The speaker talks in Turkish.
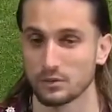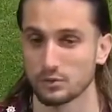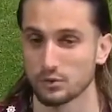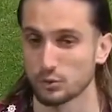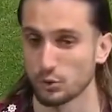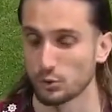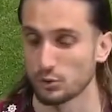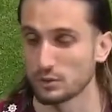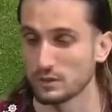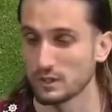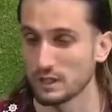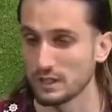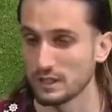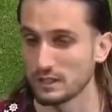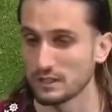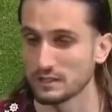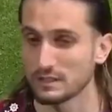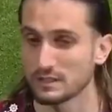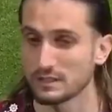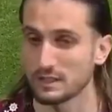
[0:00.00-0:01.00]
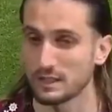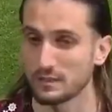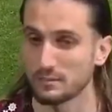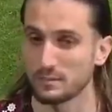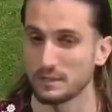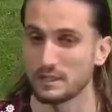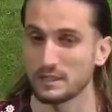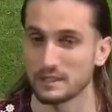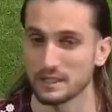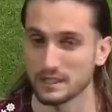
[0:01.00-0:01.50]
Soruda işte
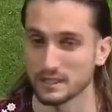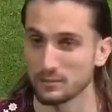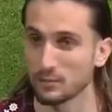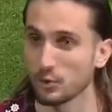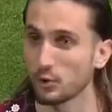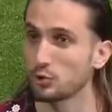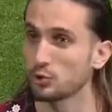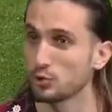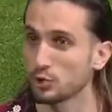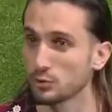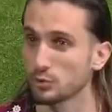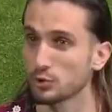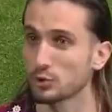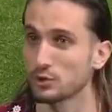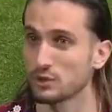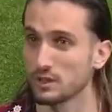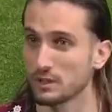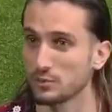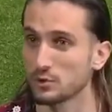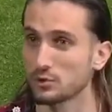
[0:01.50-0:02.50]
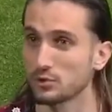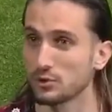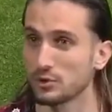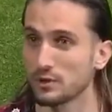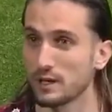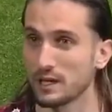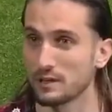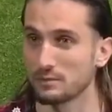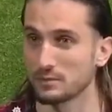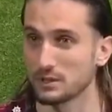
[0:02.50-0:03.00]
milli takımı özlüyor musun diye bir
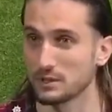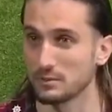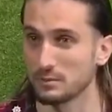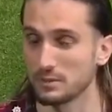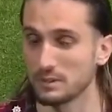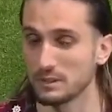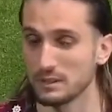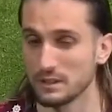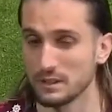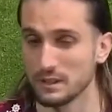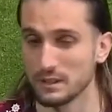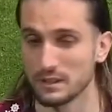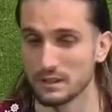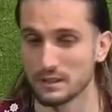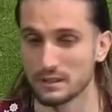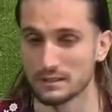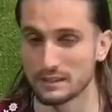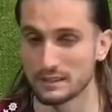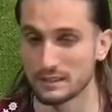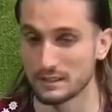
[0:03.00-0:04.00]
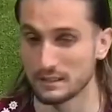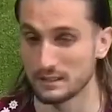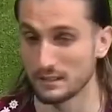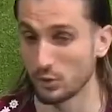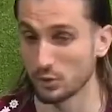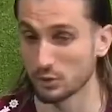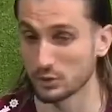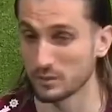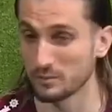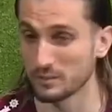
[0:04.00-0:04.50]
soru gelmişti bana. E, de,
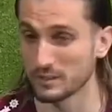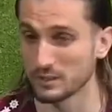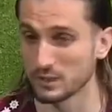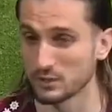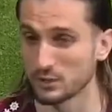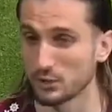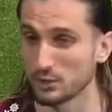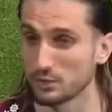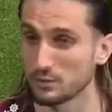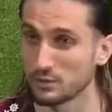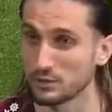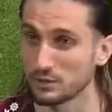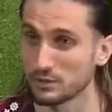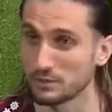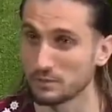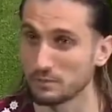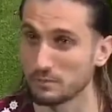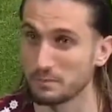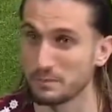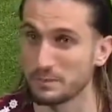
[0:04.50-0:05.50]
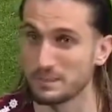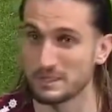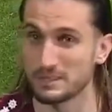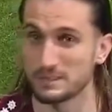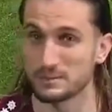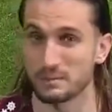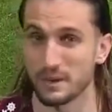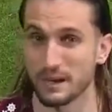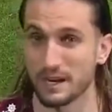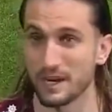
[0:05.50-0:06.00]
o zaman da söylemiştim.
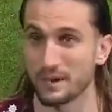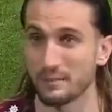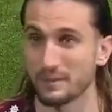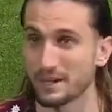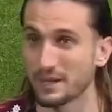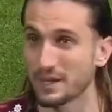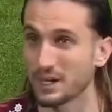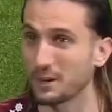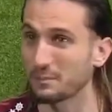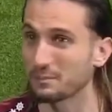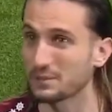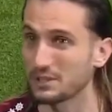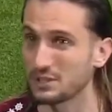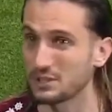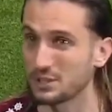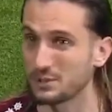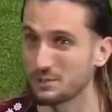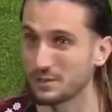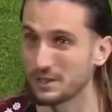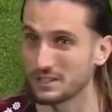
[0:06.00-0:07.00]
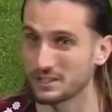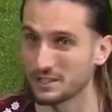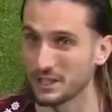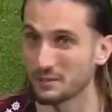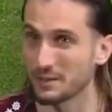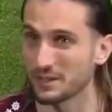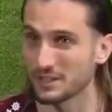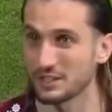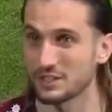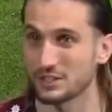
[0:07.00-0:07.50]
Biz beraber kamp geçirmeyi,
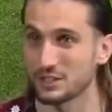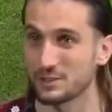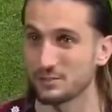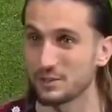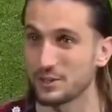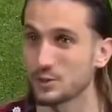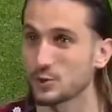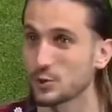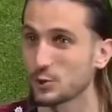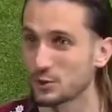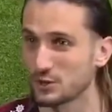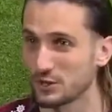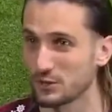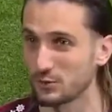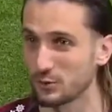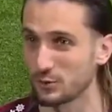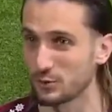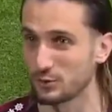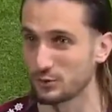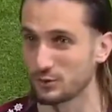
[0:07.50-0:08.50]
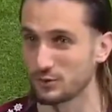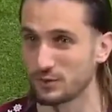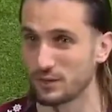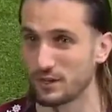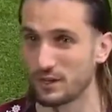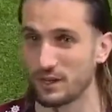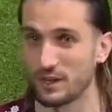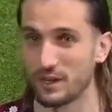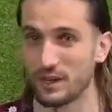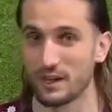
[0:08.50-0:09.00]
zaman geçirmeyi çok seviyoruz.
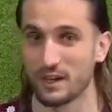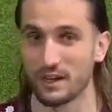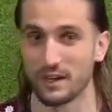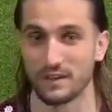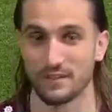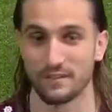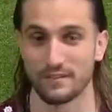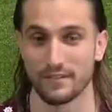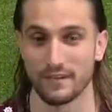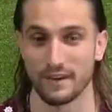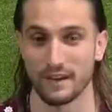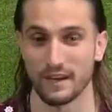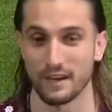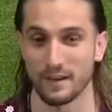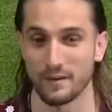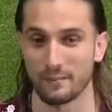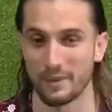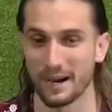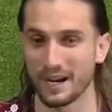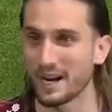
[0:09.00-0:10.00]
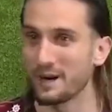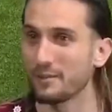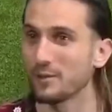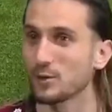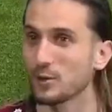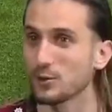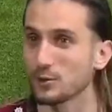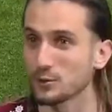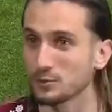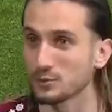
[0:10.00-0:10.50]
Ve
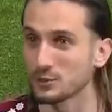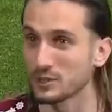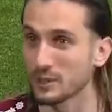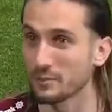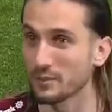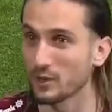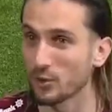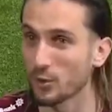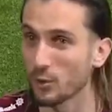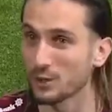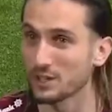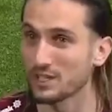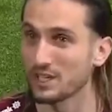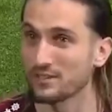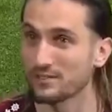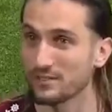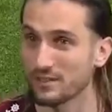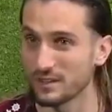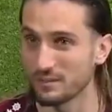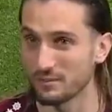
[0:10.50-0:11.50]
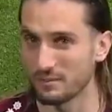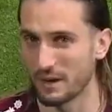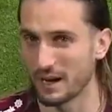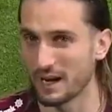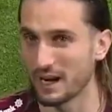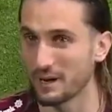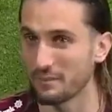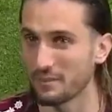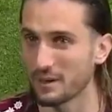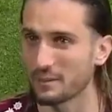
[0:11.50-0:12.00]
beraber olduğumuz zaman o keyfi
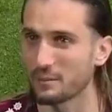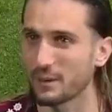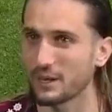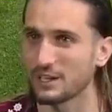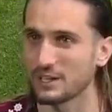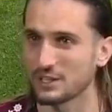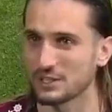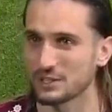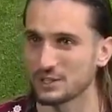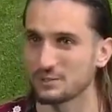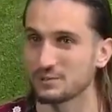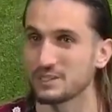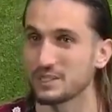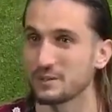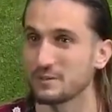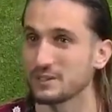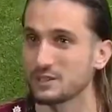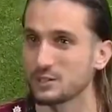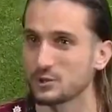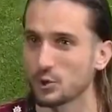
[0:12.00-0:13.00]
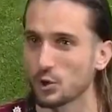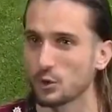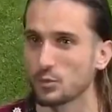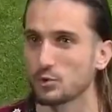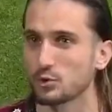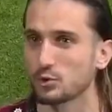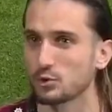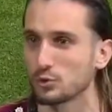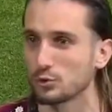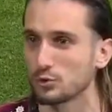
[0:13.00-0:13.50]
beraber paylaştığımız zaman da çok
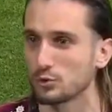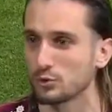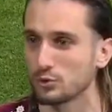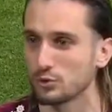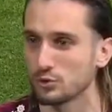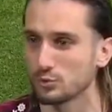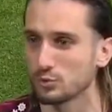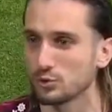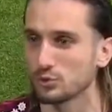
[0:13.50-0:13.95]
mutlu oluyoruz.